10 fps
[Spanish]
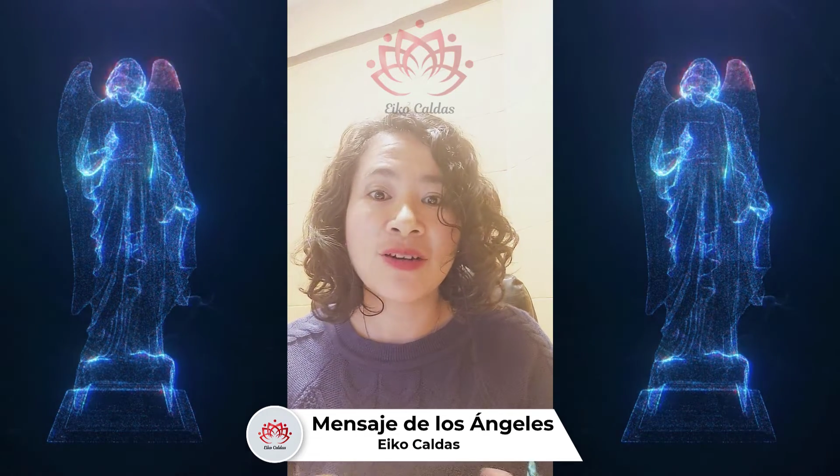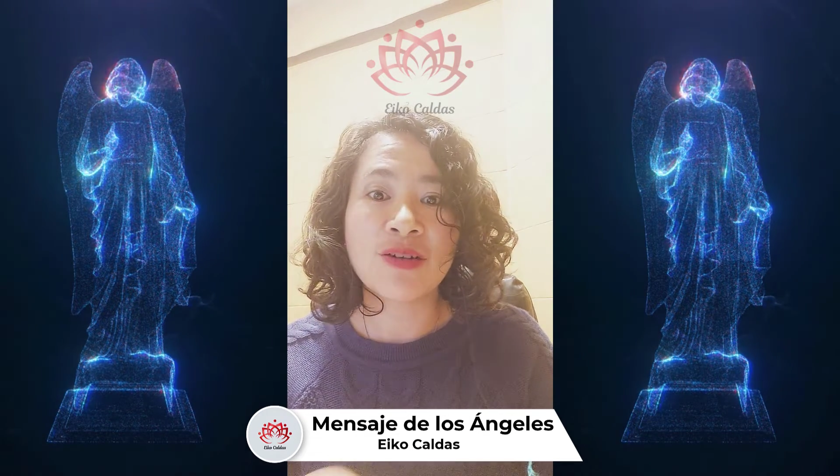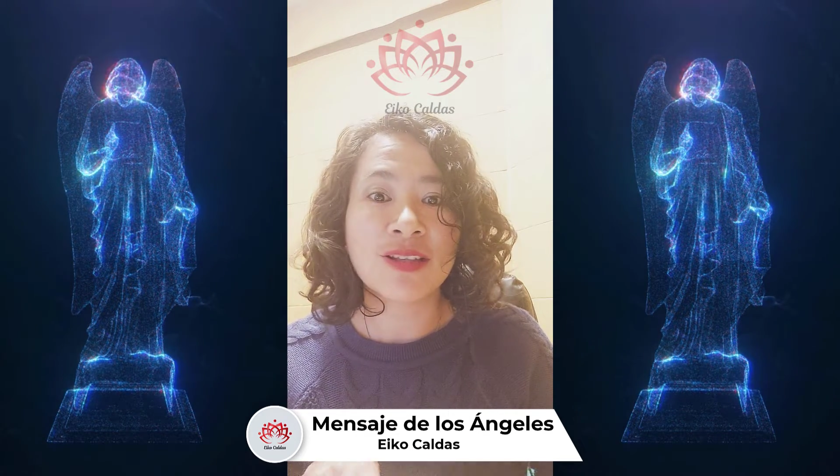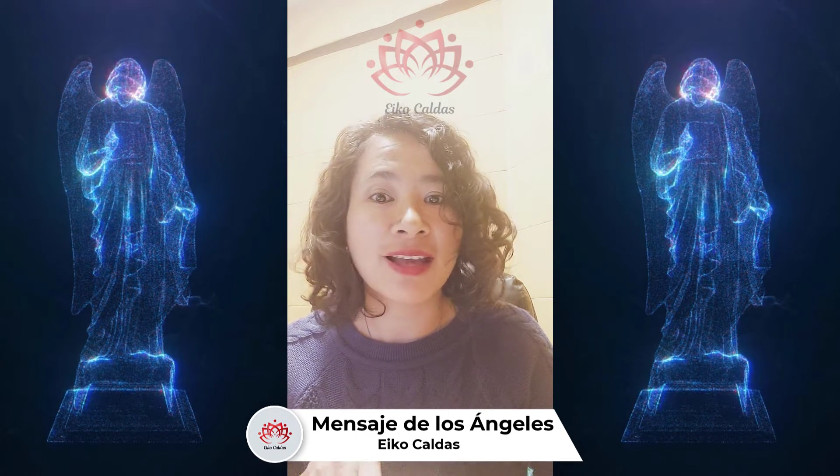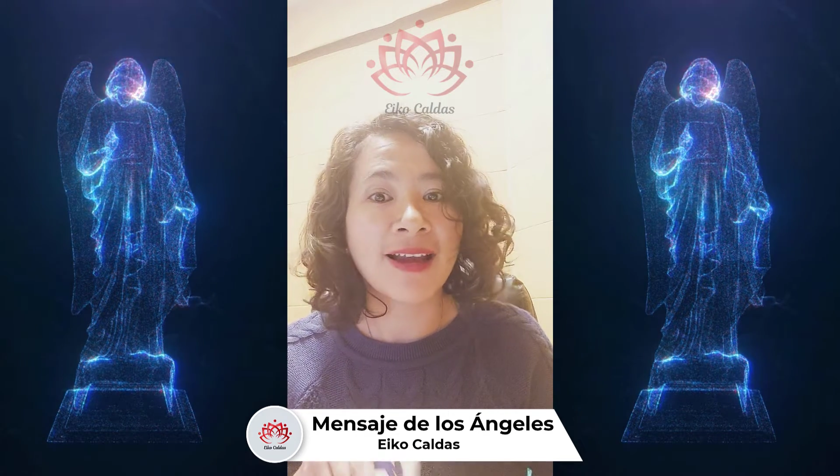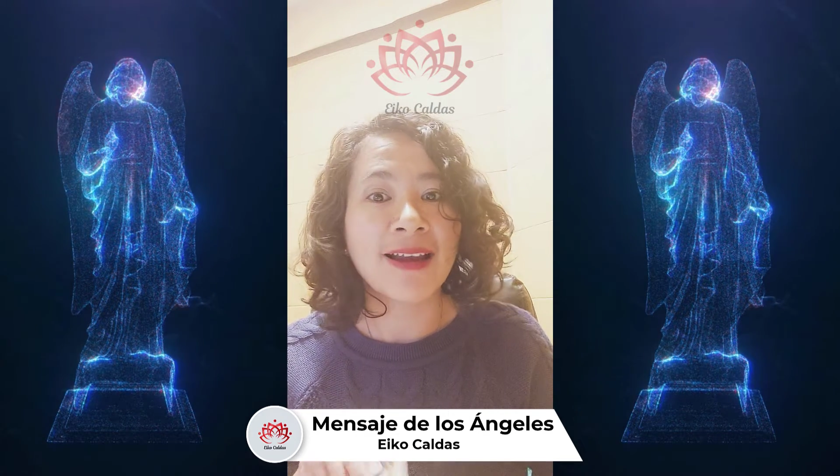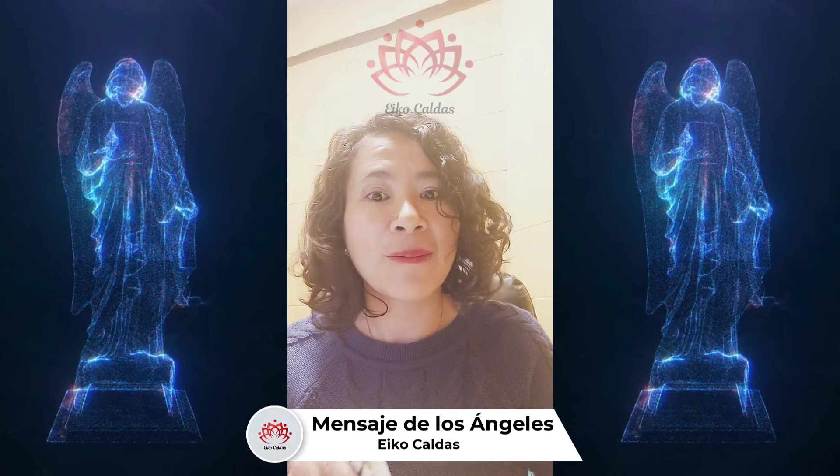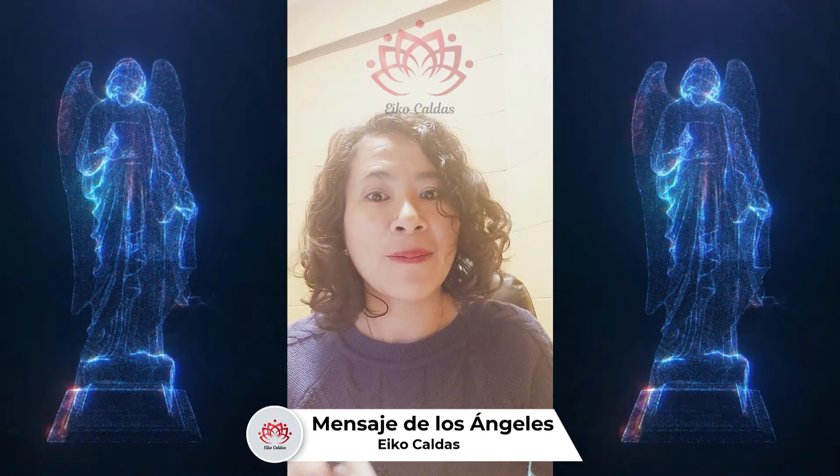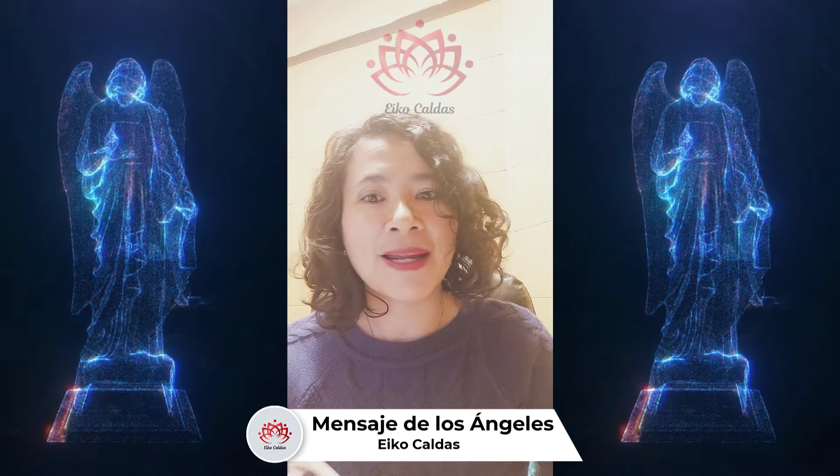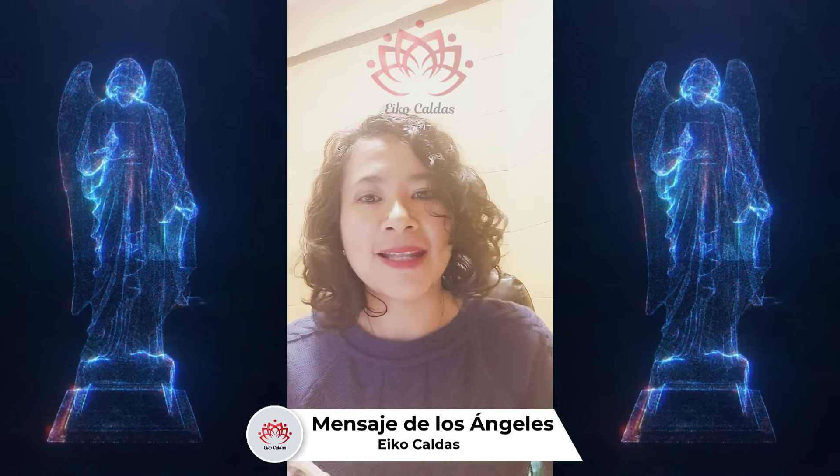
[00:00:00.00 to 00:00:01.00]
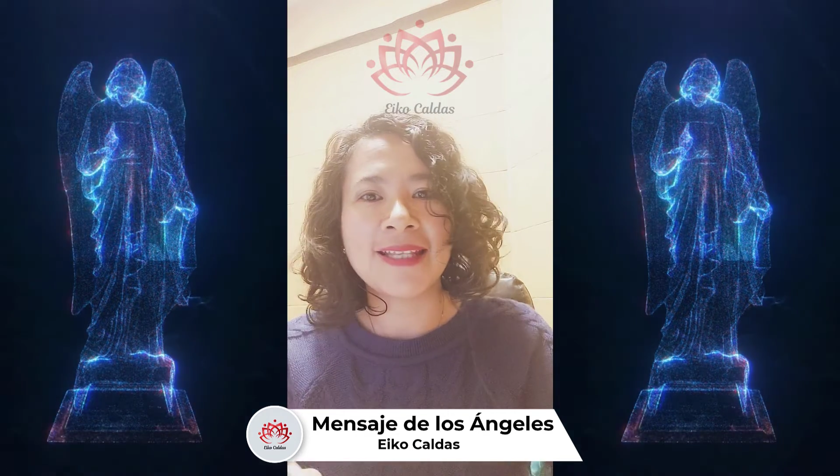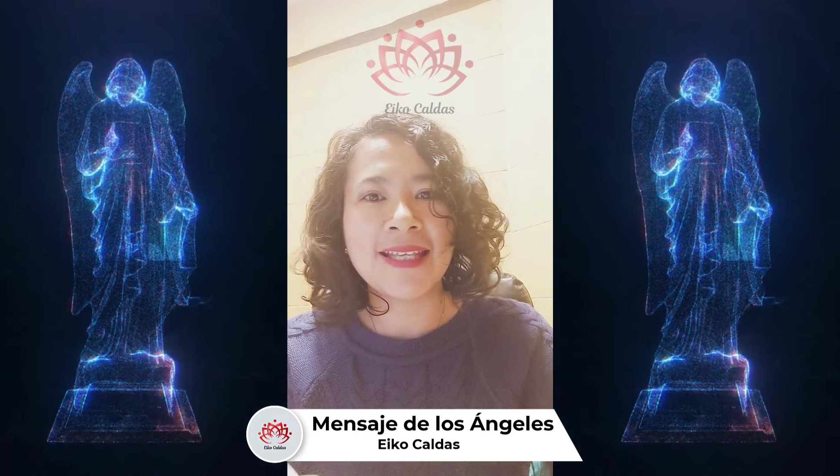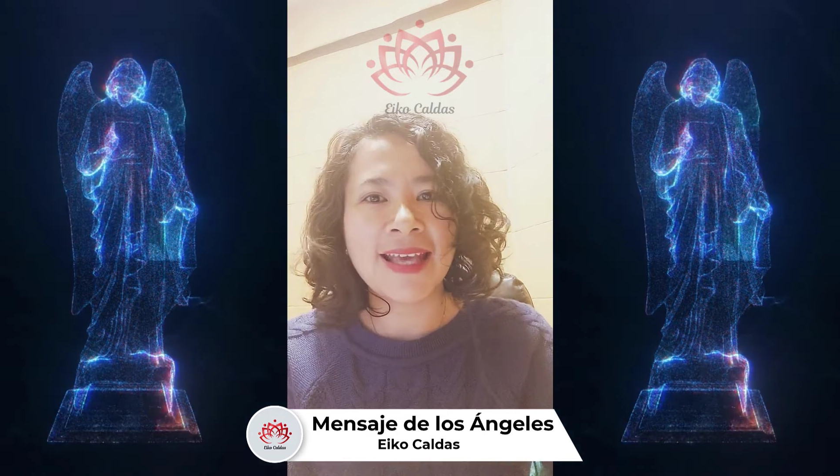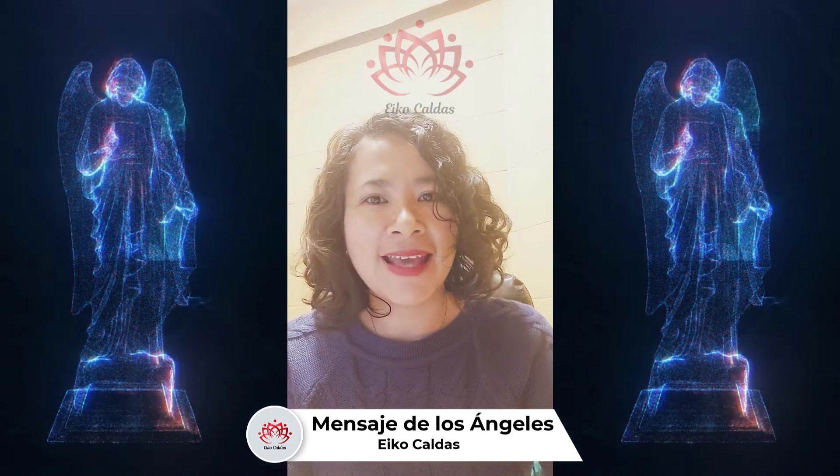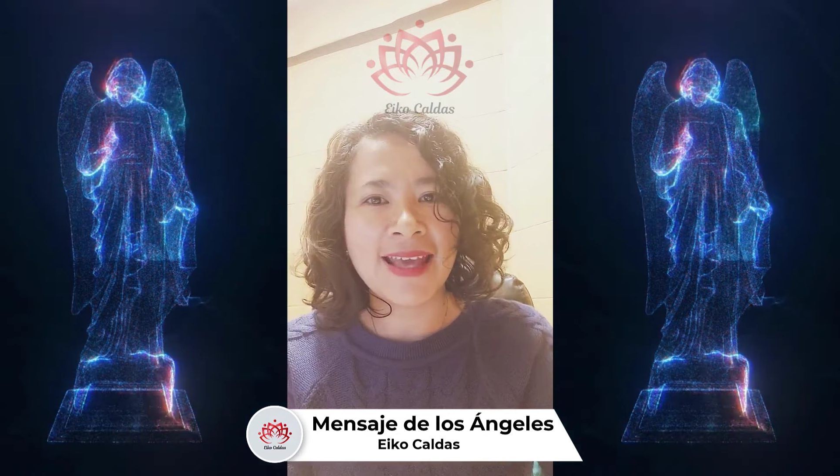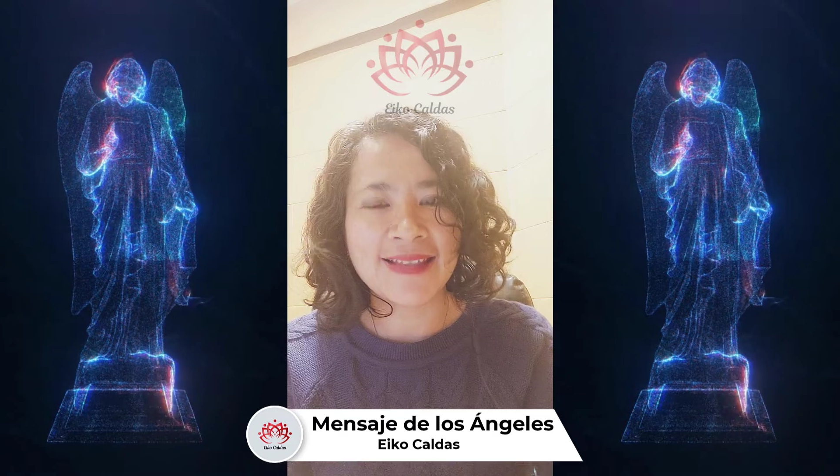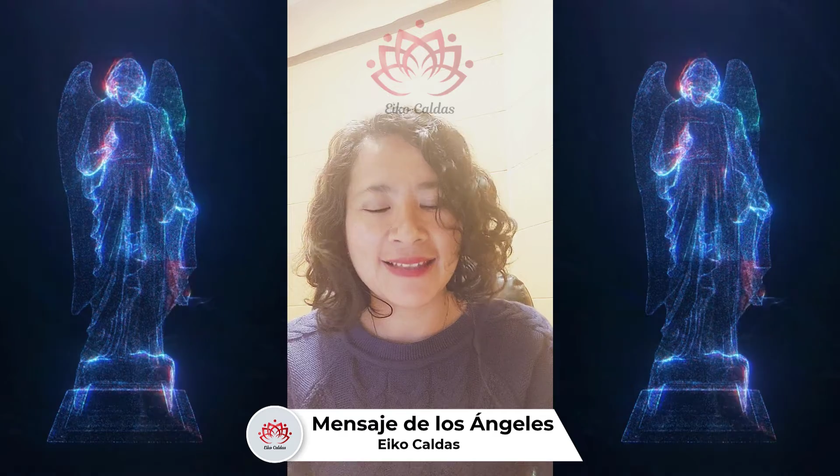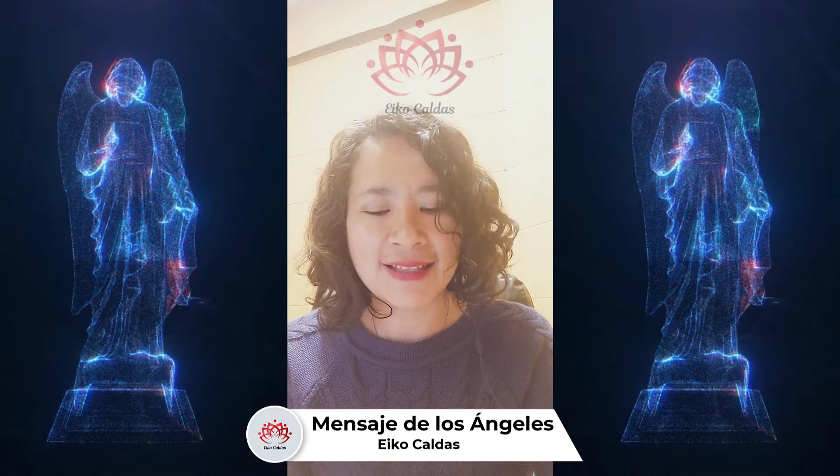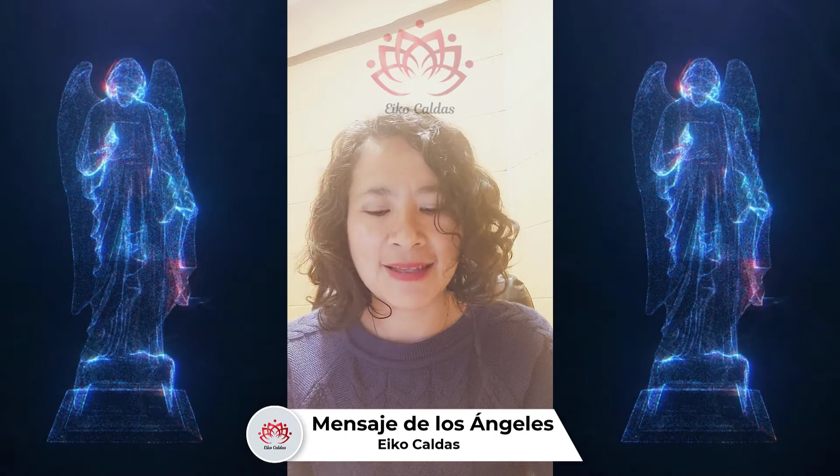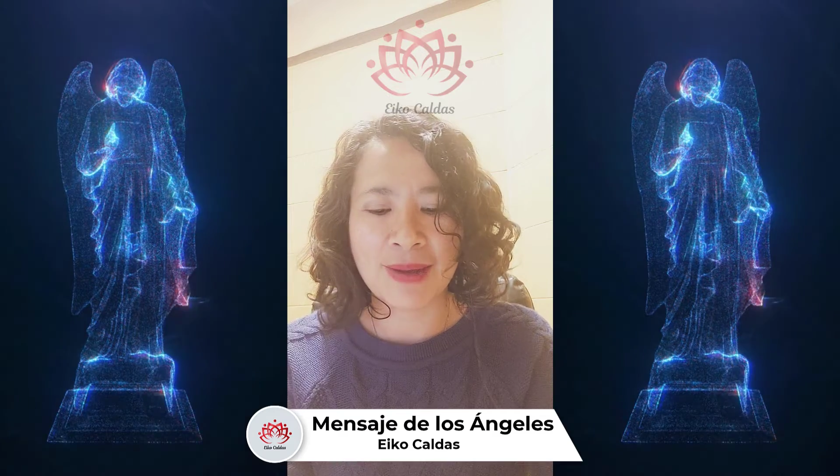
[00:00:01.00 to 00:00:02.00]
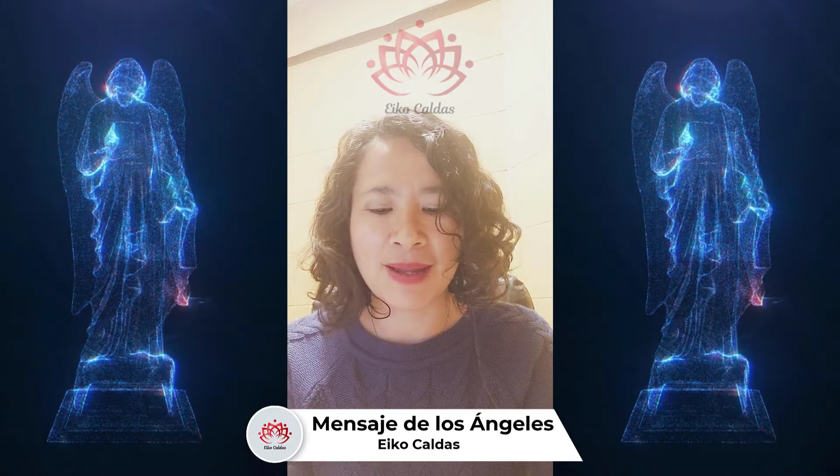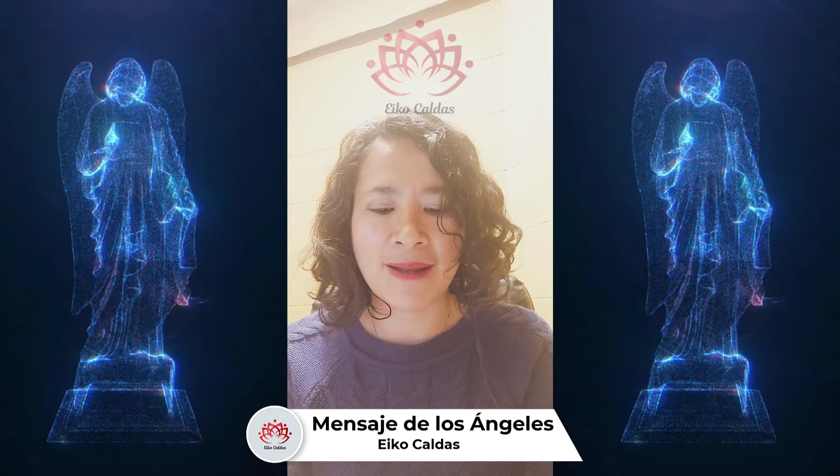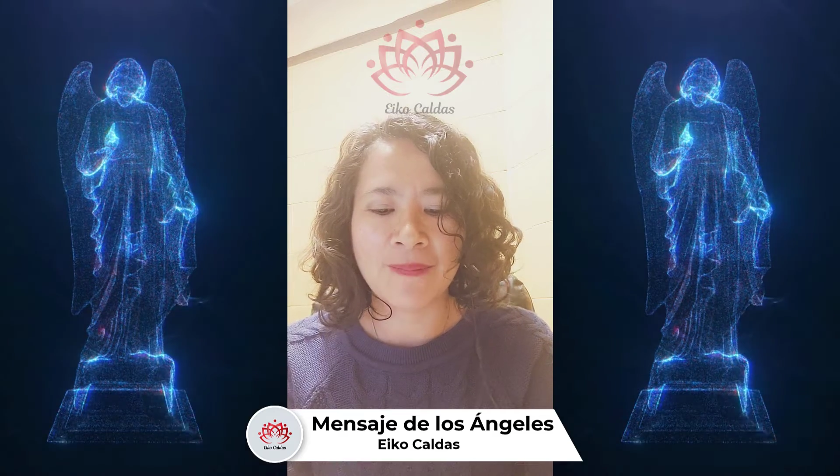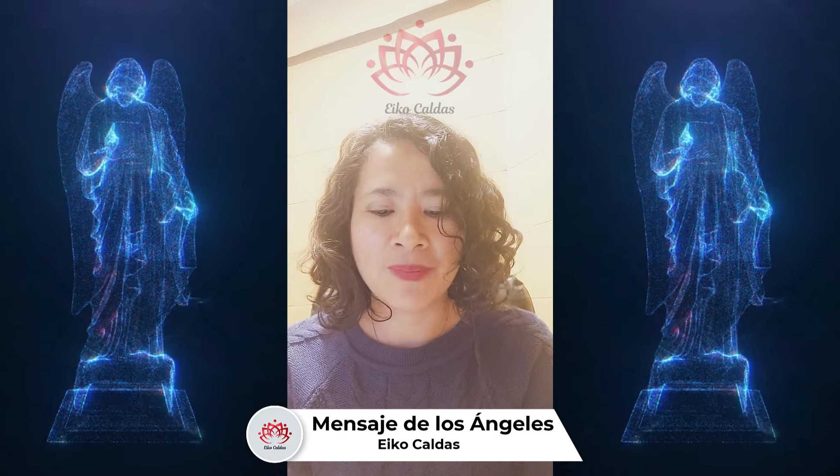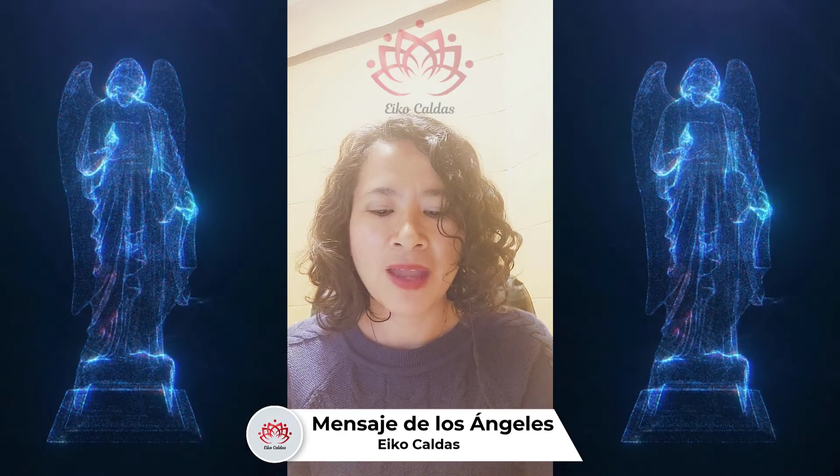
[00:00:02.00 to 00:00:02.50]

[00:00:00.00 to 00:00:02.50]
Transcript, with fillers: los ángeles para ti esta semana.